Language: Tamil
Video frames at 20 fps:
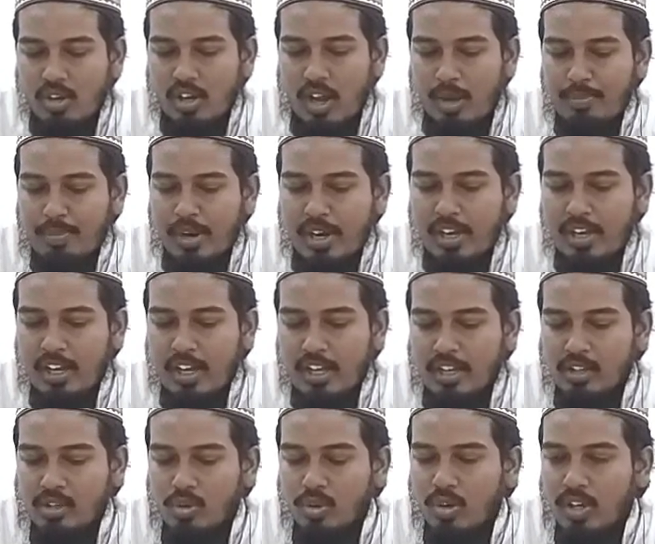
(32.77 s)
அப்போ
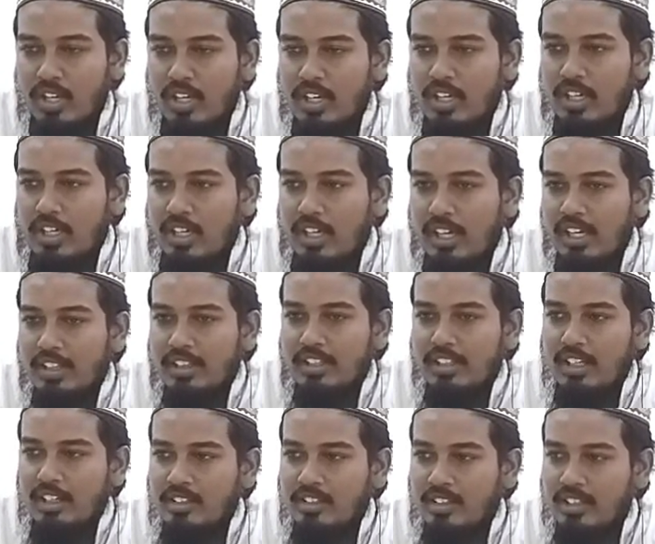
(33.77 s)
நற்குணங்களிலே
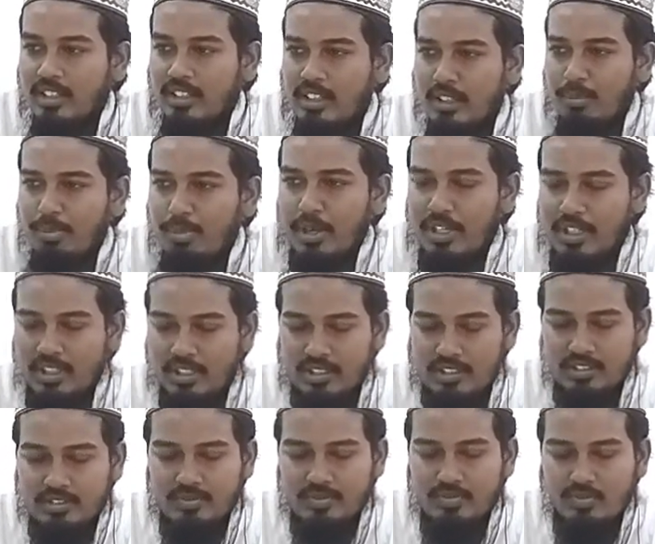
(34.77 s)
தேர்ந்தெடுக்கப்பட்டது